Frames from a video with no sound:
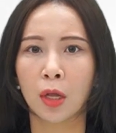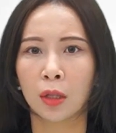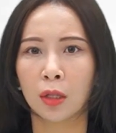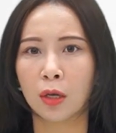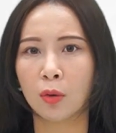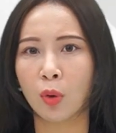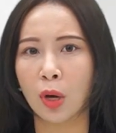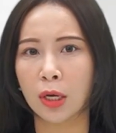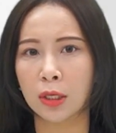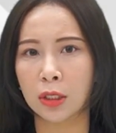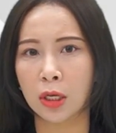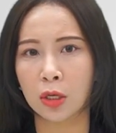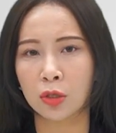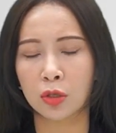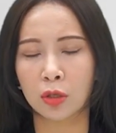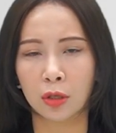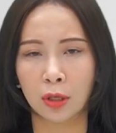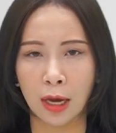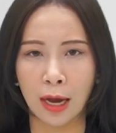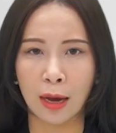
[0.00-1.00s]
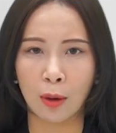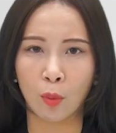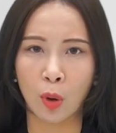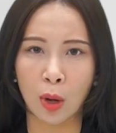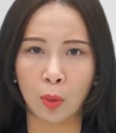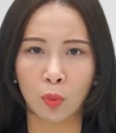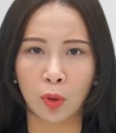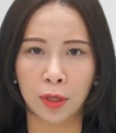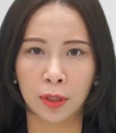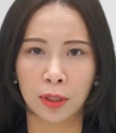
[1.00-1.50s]
另外，像是台
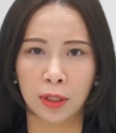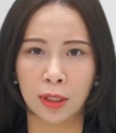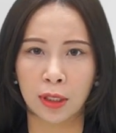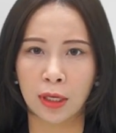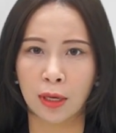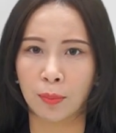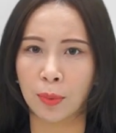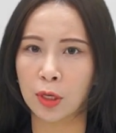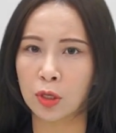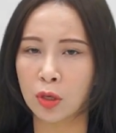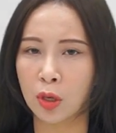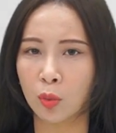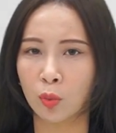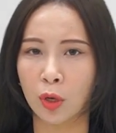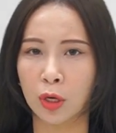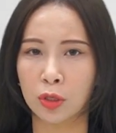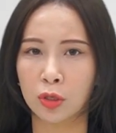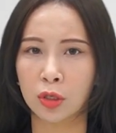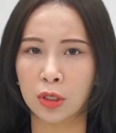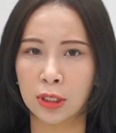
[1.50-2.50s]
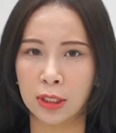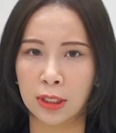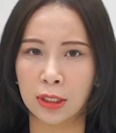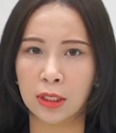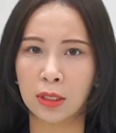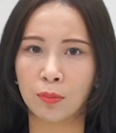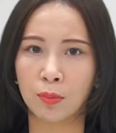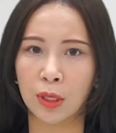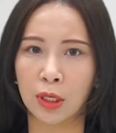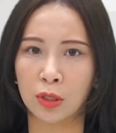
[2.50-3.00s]
湾问题也被认为是习
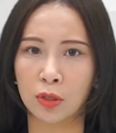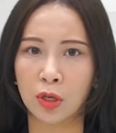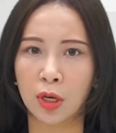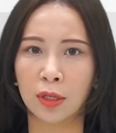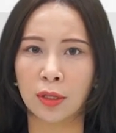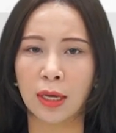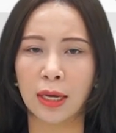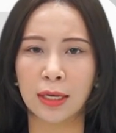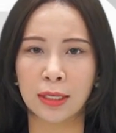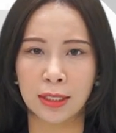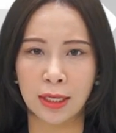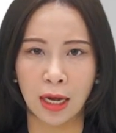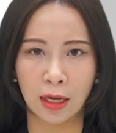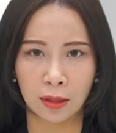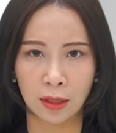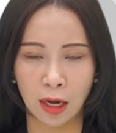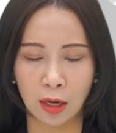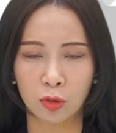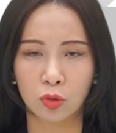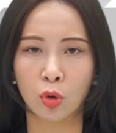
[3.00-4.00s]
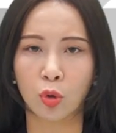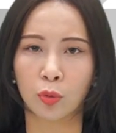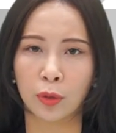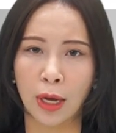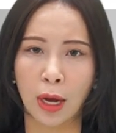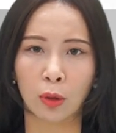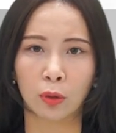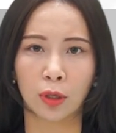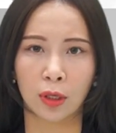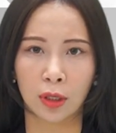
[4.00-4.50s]
近平任内相当重
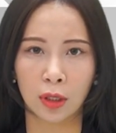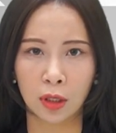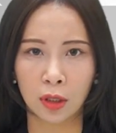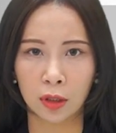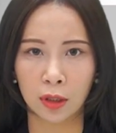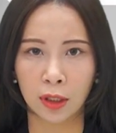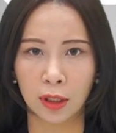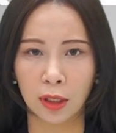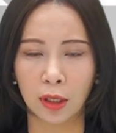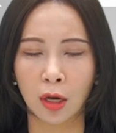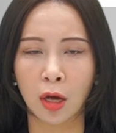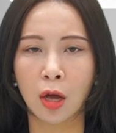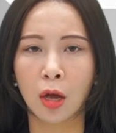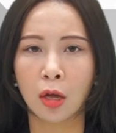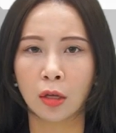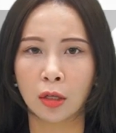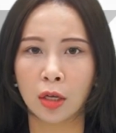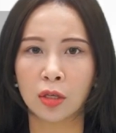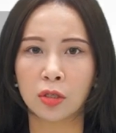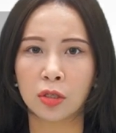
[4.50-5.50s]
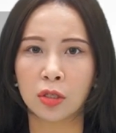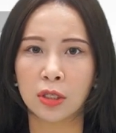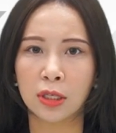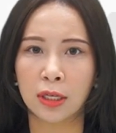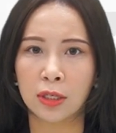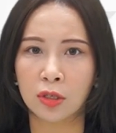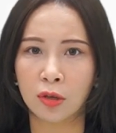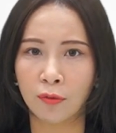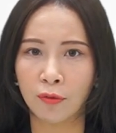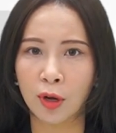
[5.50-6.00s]
要的课题，但是
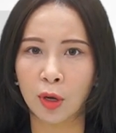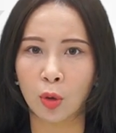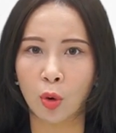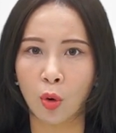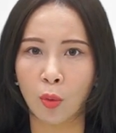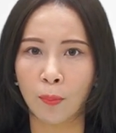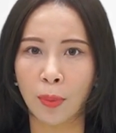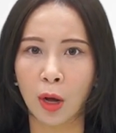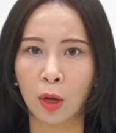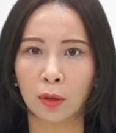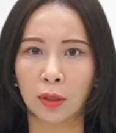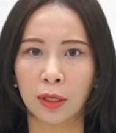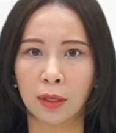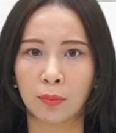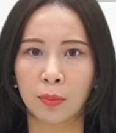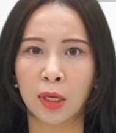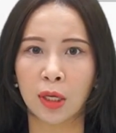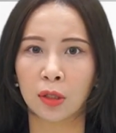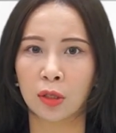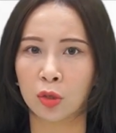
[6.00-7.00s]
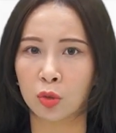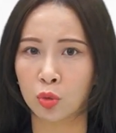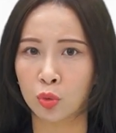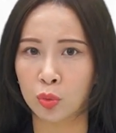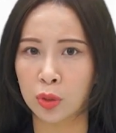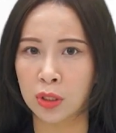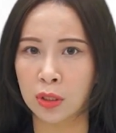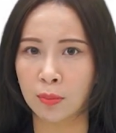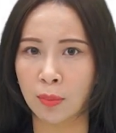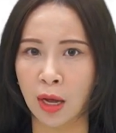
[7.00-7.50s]
在这份公报里面的
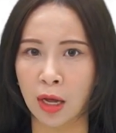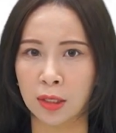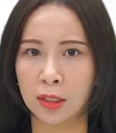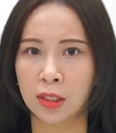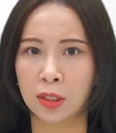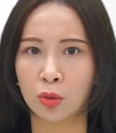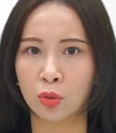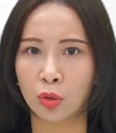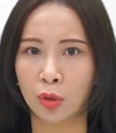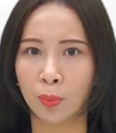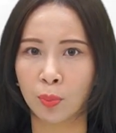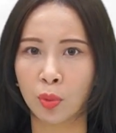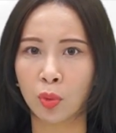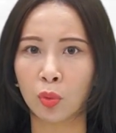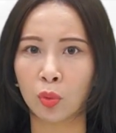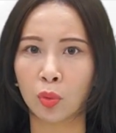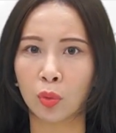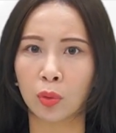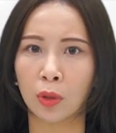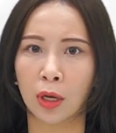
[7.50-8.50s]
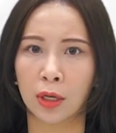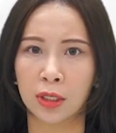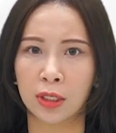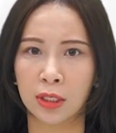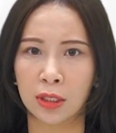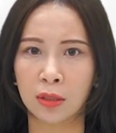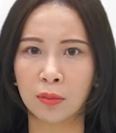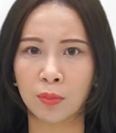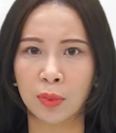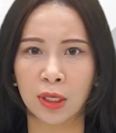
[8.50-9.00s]
蛛丝马迹却暴露了
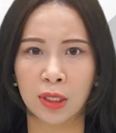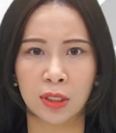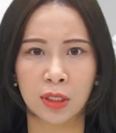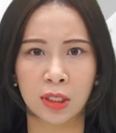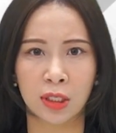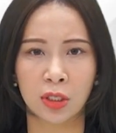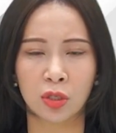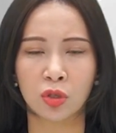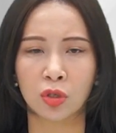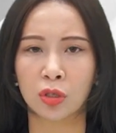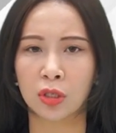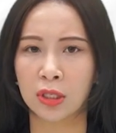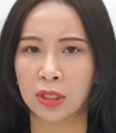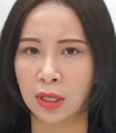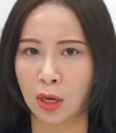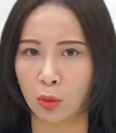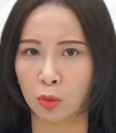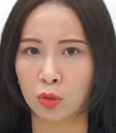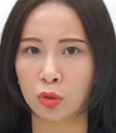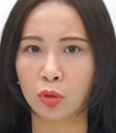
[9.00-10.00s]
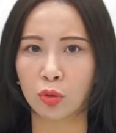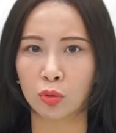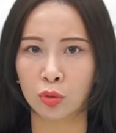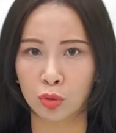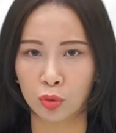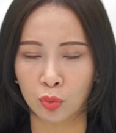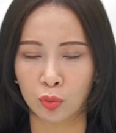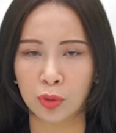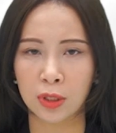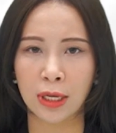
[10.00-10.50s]
习近平其实早就
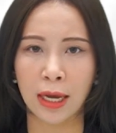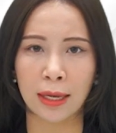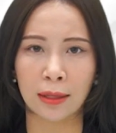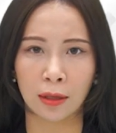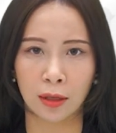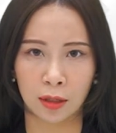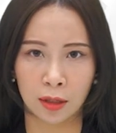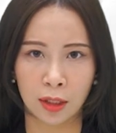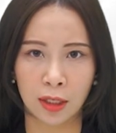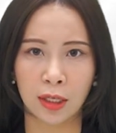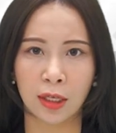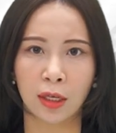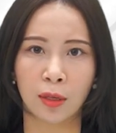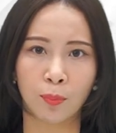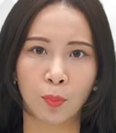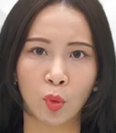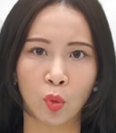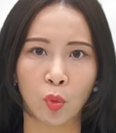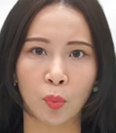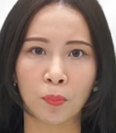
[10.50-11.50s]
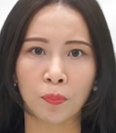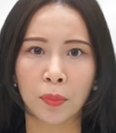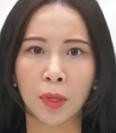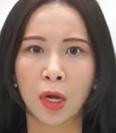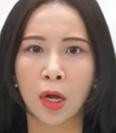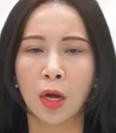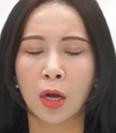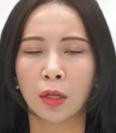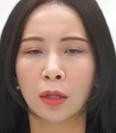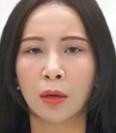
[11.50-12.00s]
输在了第一步。
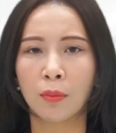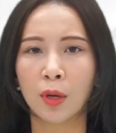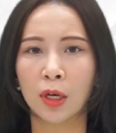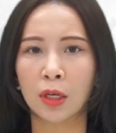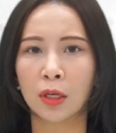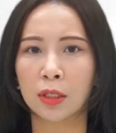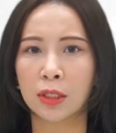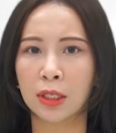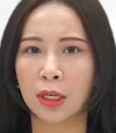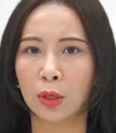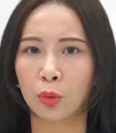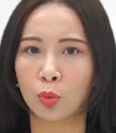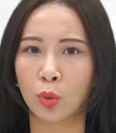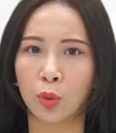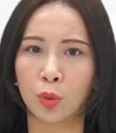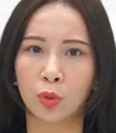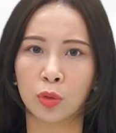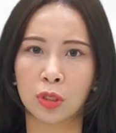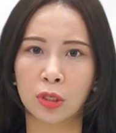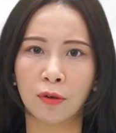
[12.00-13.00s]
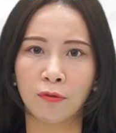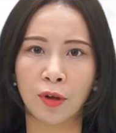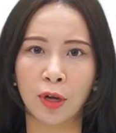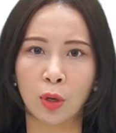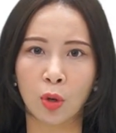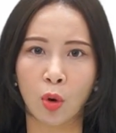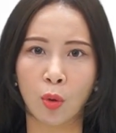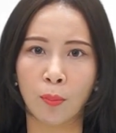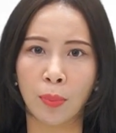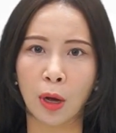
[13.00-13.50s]
那么各界对于这
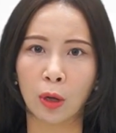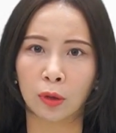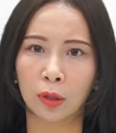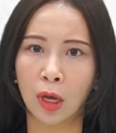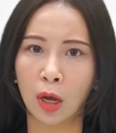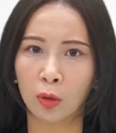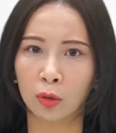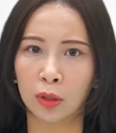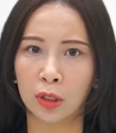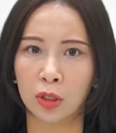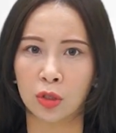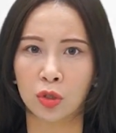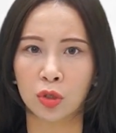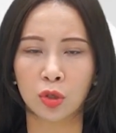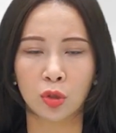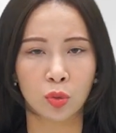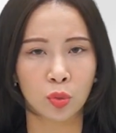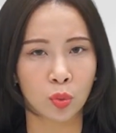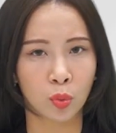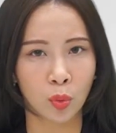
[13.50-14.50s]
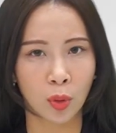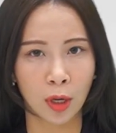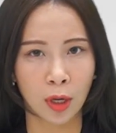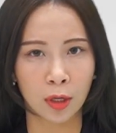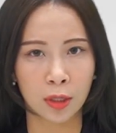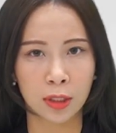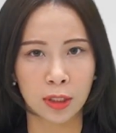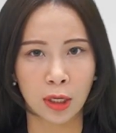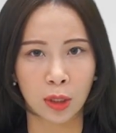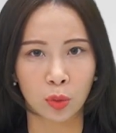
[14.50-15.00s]
份公报到底是如
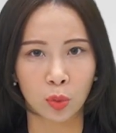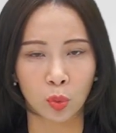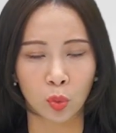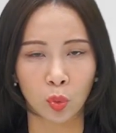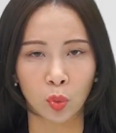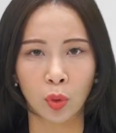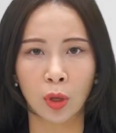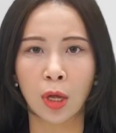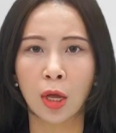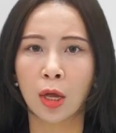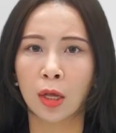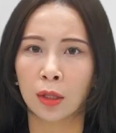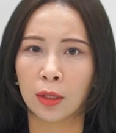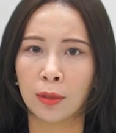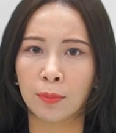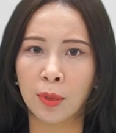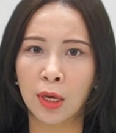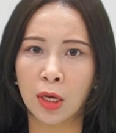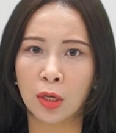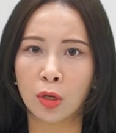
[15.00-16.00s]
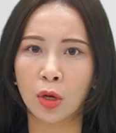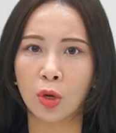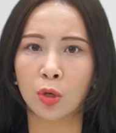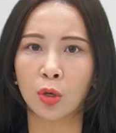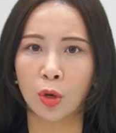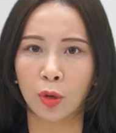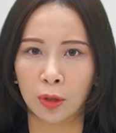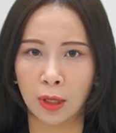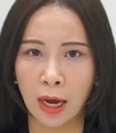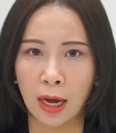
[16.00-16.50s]
何解读？里面又
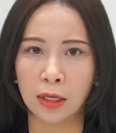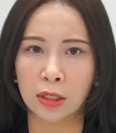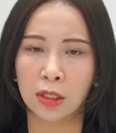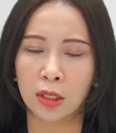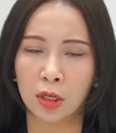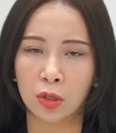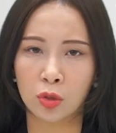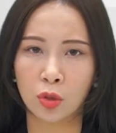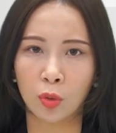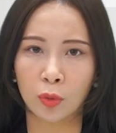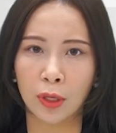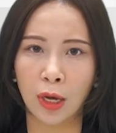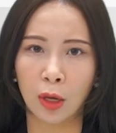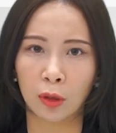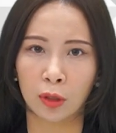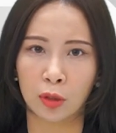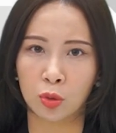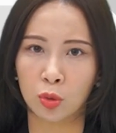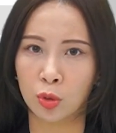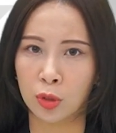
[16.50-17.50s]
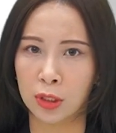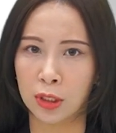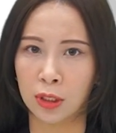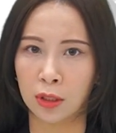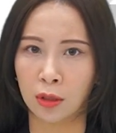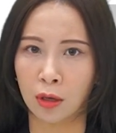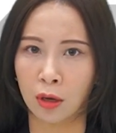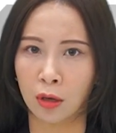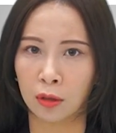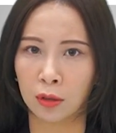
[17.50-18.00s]
有哪些重要的讯息
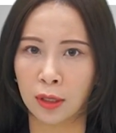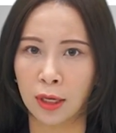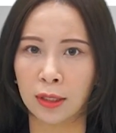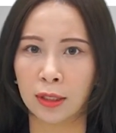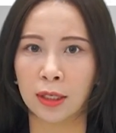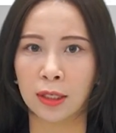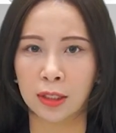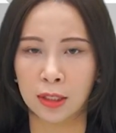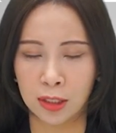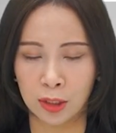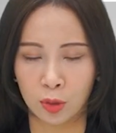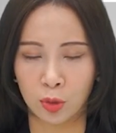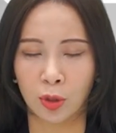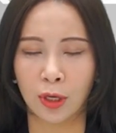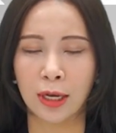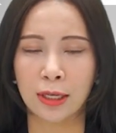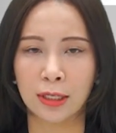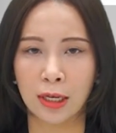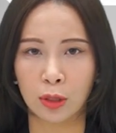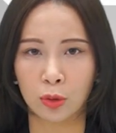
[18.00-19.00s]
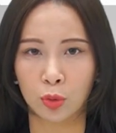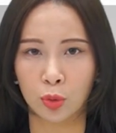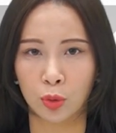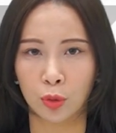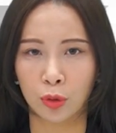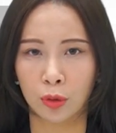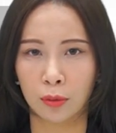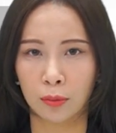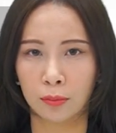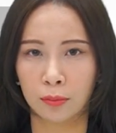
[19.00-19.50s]
呢？带您继续看下去。